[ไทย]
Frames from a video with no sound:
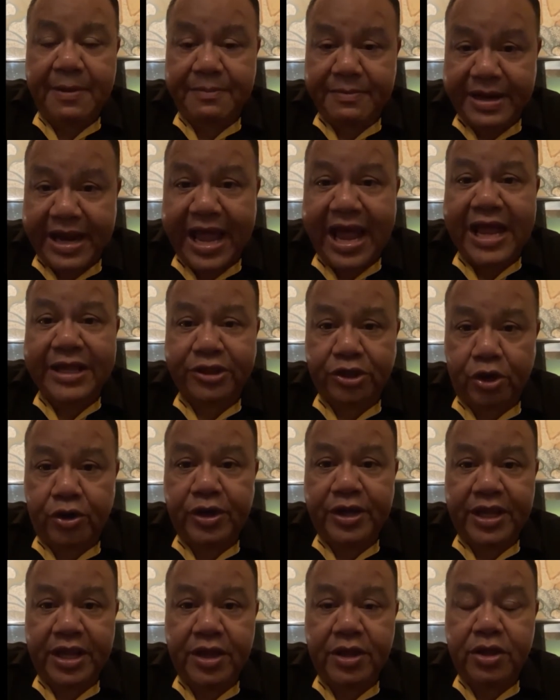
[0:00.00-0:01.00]
อำนาจต
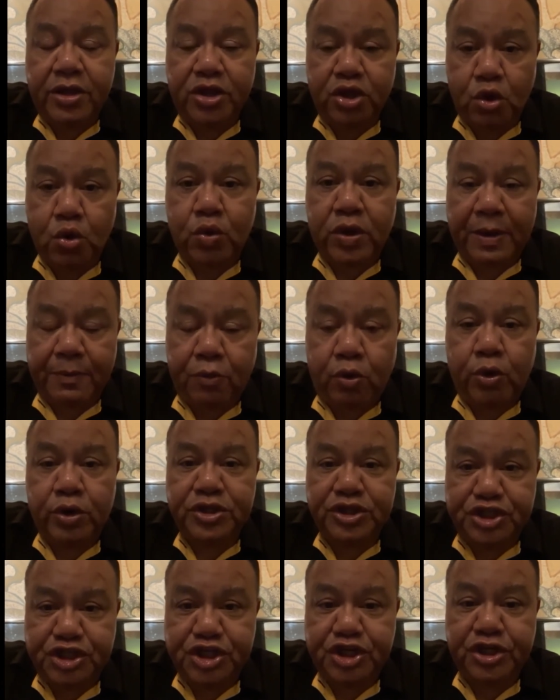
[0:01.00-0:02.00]
อนเนี้ยอยู่กับค
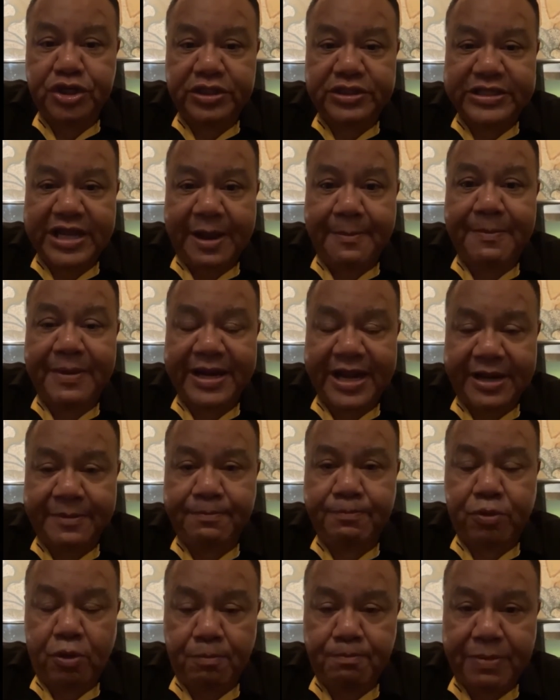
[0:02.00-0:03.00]
นชื่อธรรมนัส
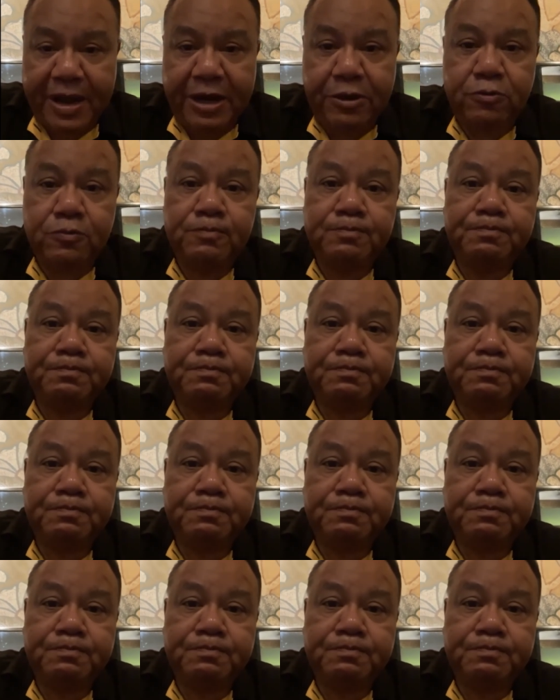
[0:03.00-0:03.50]
พรหมเผ่า